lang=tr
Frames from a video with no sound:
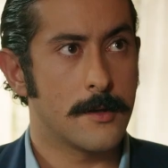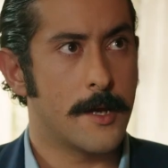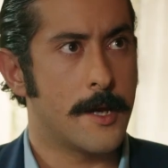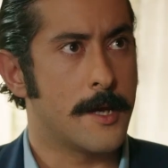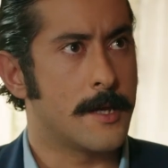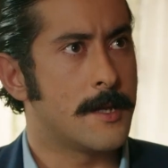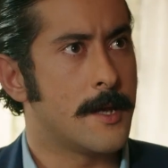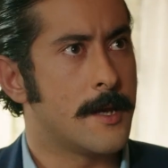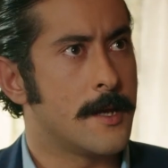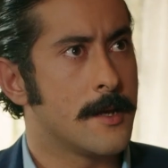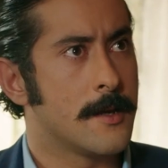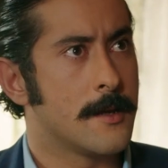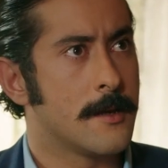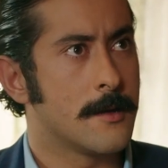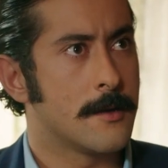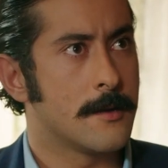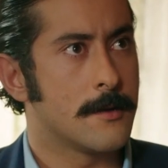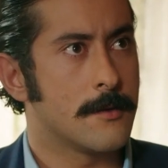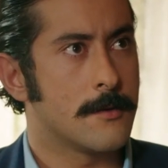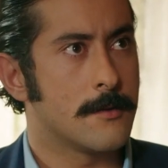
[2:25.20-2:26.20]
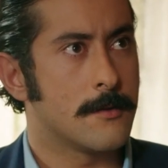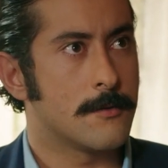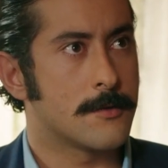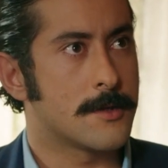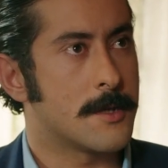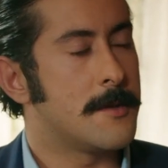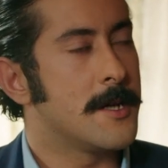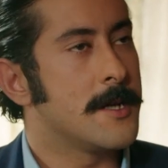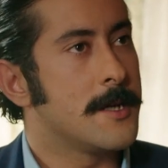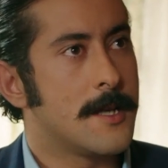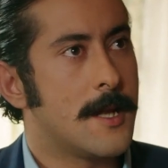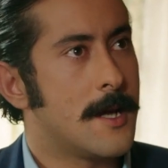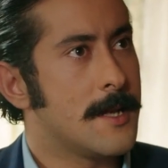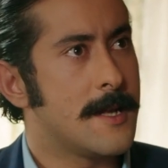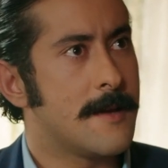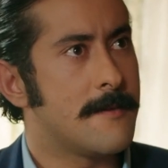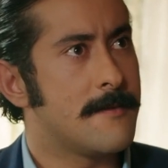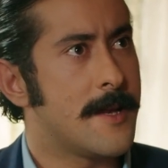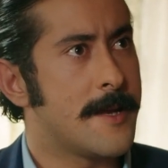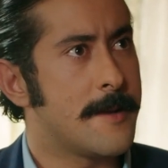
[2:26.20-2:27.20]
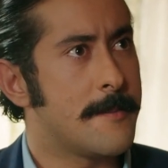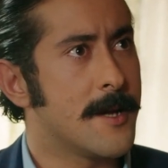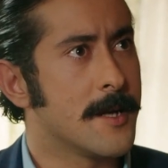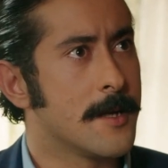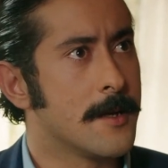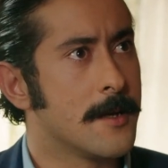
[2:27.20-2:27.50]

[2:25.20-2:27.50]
İyi de o zaman Hilal'le evlen hemen.